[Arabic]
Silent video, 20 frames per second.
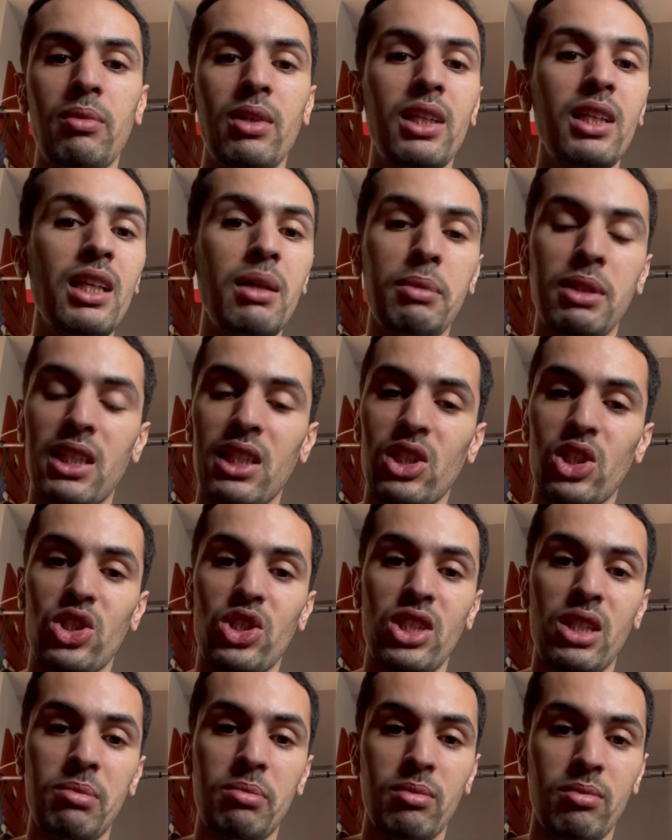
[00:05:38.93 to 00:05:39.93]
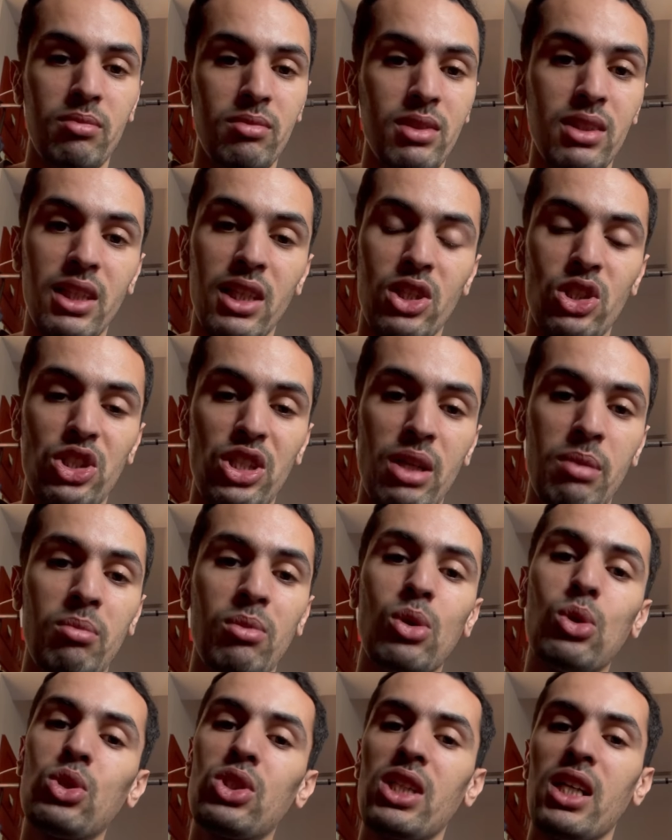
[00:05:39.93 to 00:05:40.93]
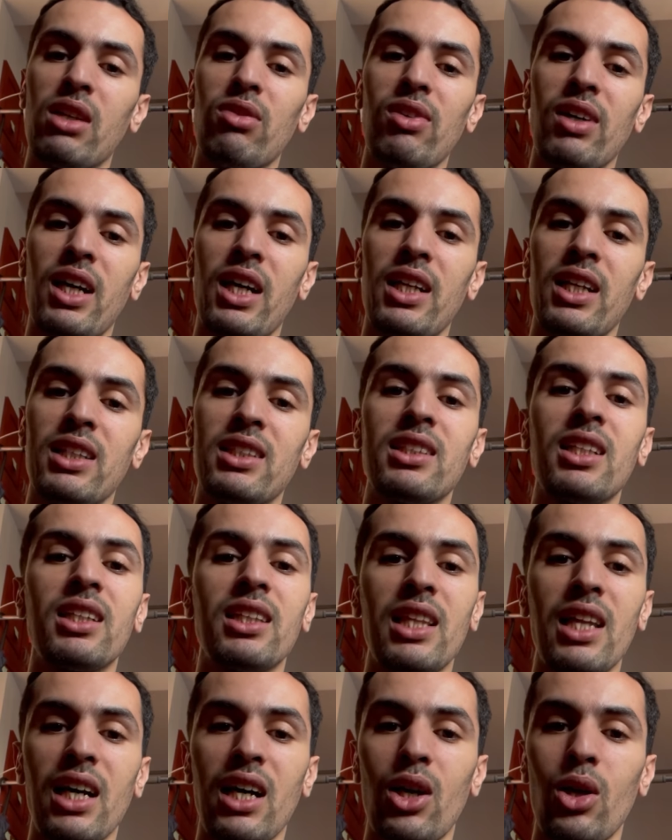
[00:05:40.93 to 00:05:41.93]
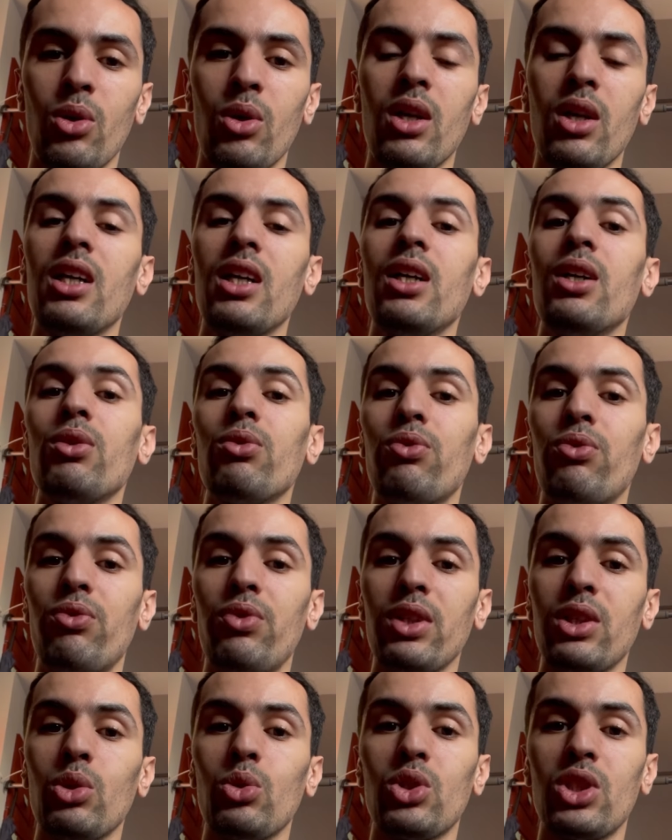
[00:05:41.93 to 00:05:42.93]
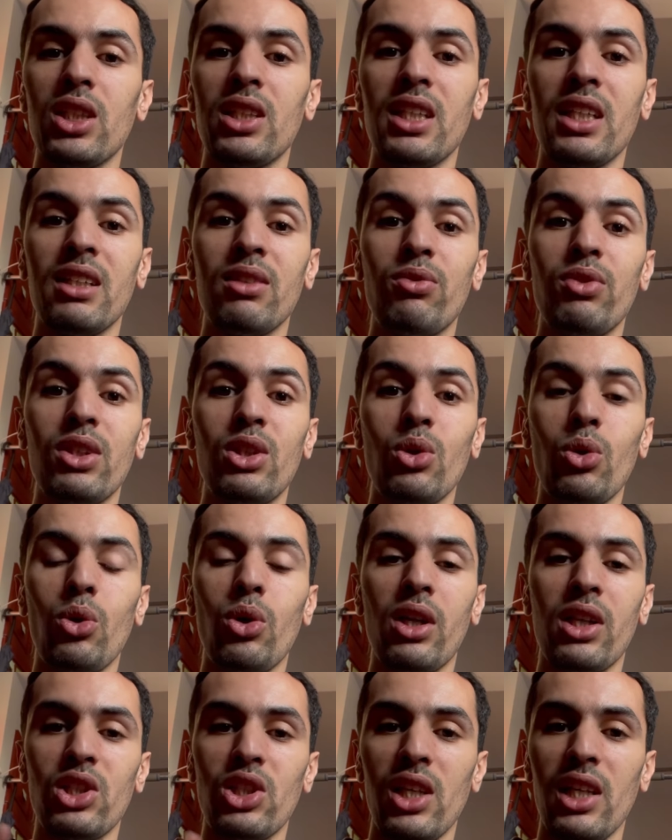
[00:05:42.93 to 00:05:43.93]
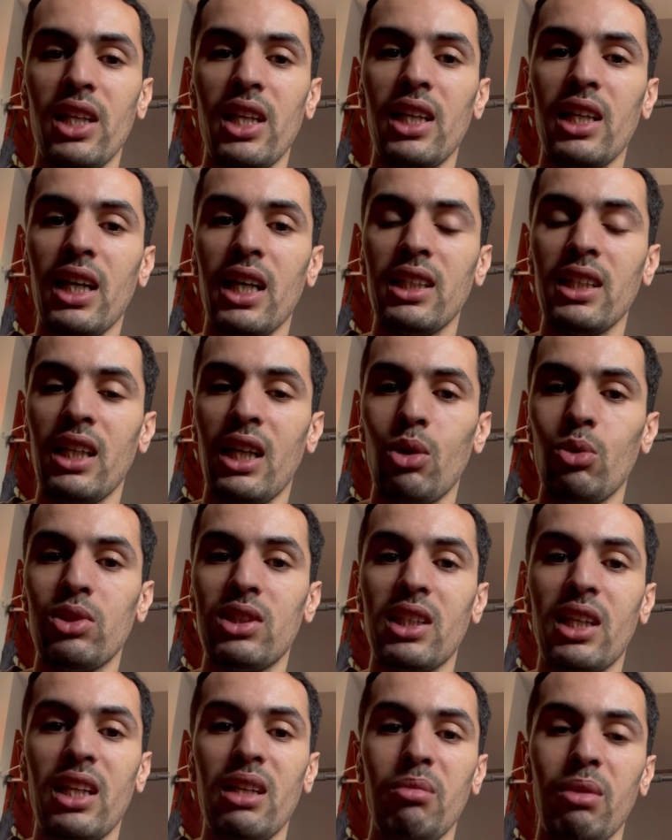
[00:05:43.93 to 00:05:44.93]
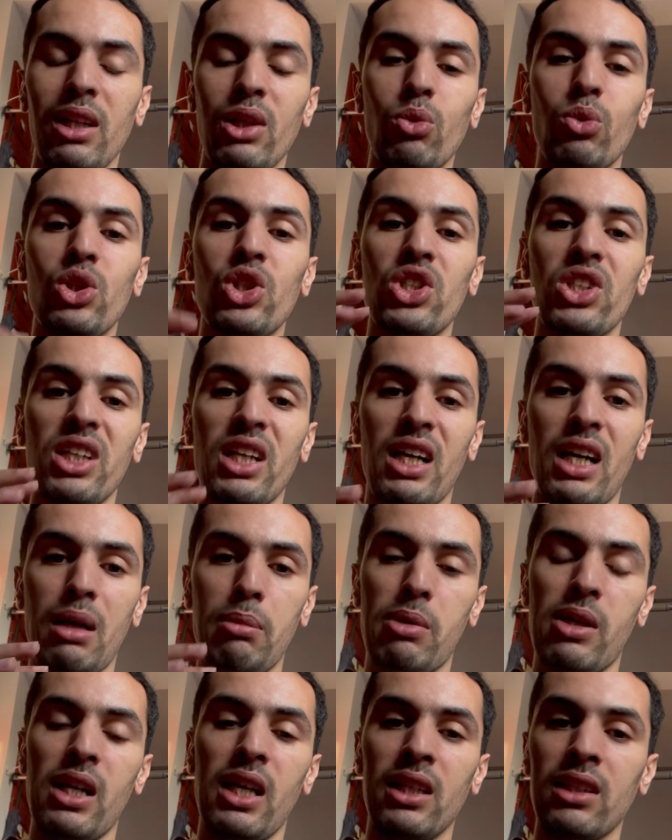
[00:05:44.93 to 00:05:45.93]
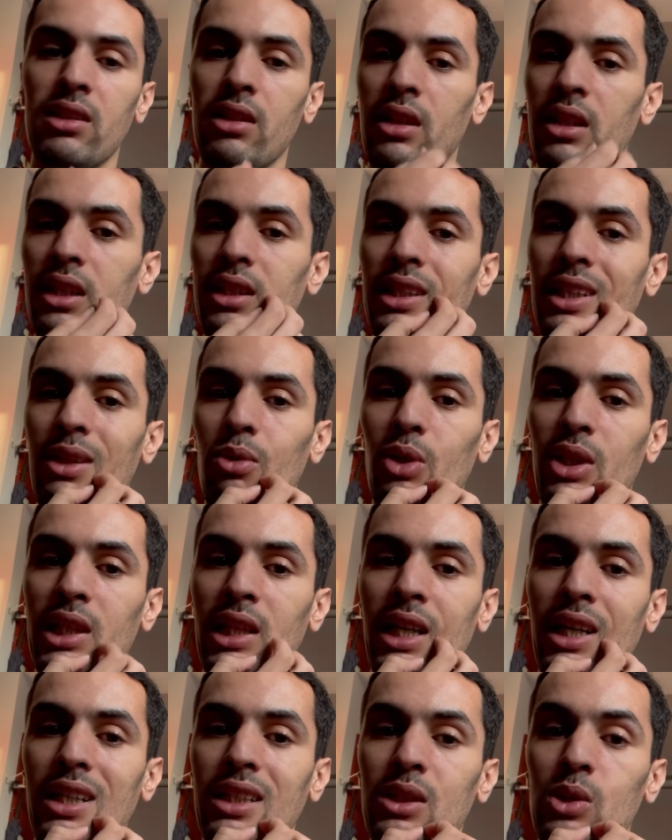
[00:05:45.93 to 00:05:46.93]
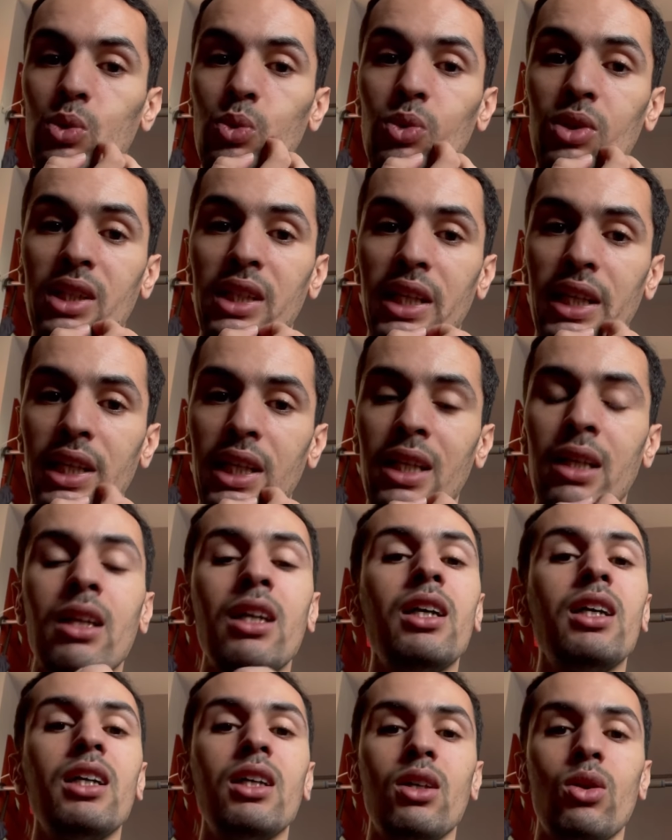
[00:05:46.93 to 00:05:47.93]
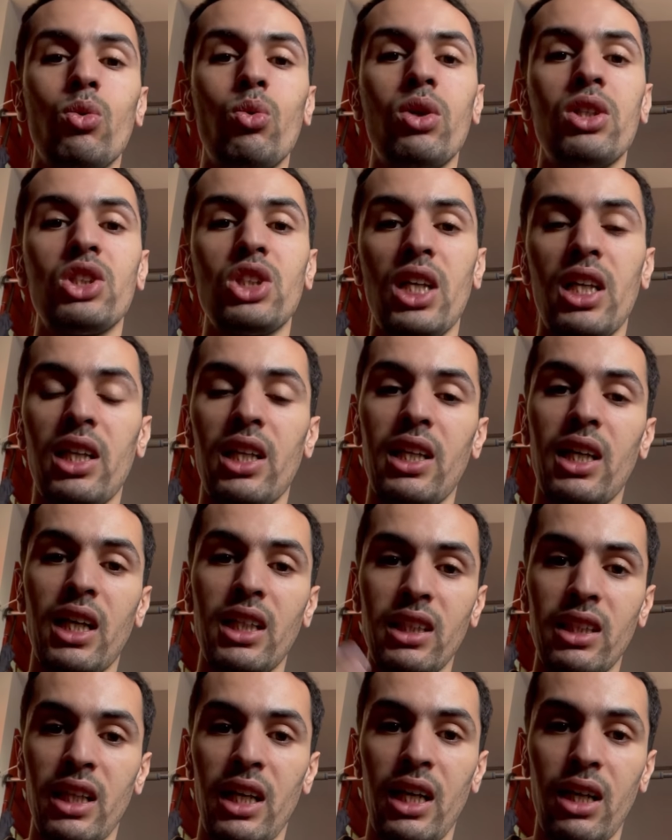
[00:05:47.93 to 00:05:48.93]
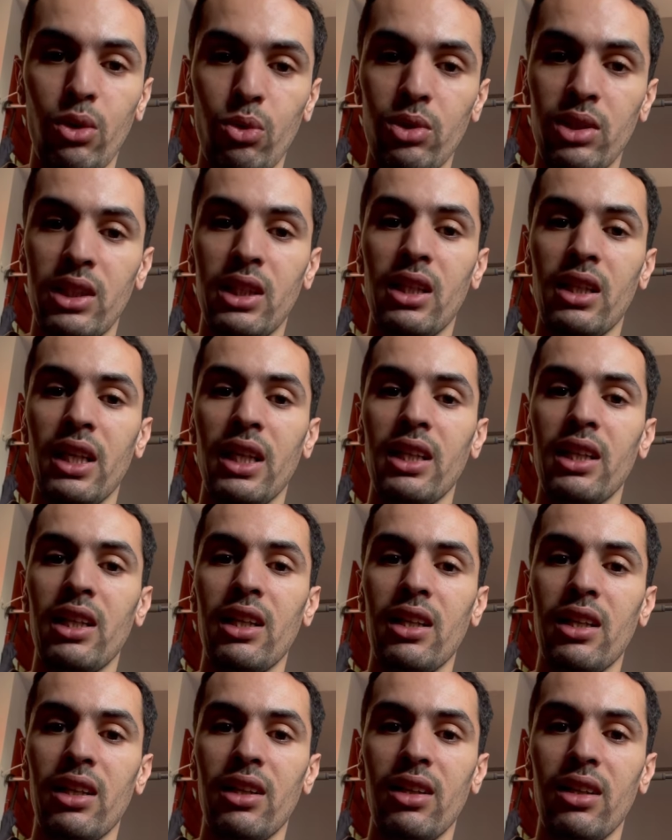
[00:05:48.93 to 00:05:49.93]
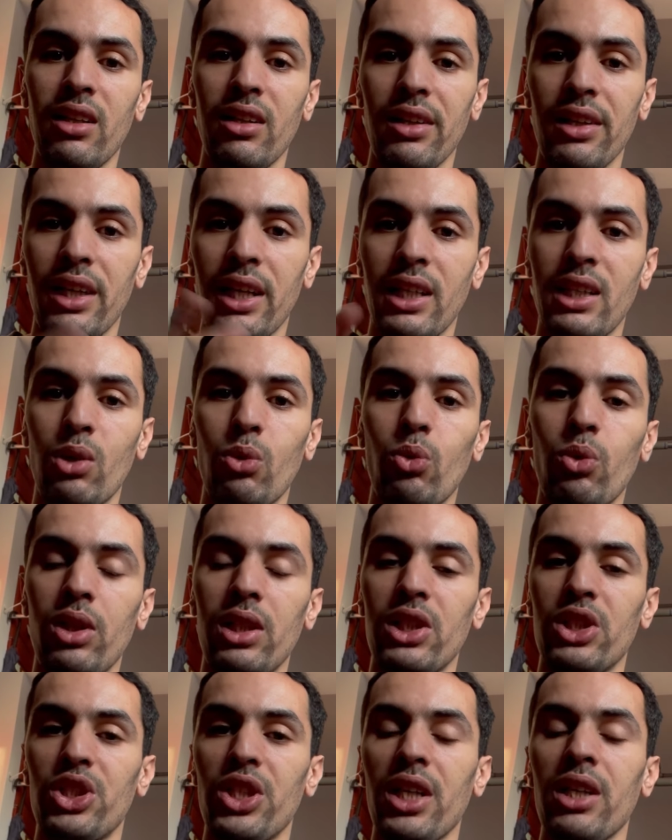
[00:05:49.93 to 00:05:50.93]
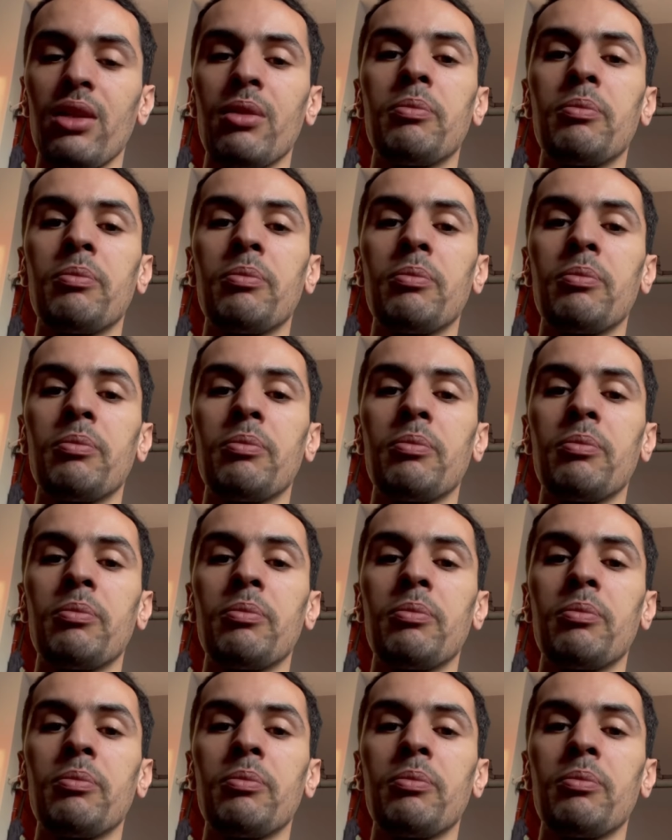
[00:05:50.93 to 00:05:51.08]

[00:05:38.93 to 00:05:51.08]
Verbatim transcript: الى ما درتيش جيم دير جيم واشترك في القناه تنتلاقاو في فيديو جديد كاين فيديو اخر ان شاء الله اللي غادي نحاول نتكلم عليه هو الشراء عبر الانترنت كان واحد الاخ سولني عليه هو ان شاء الله اللي غادي نحاول ندير يعني هذا هو اللي جاي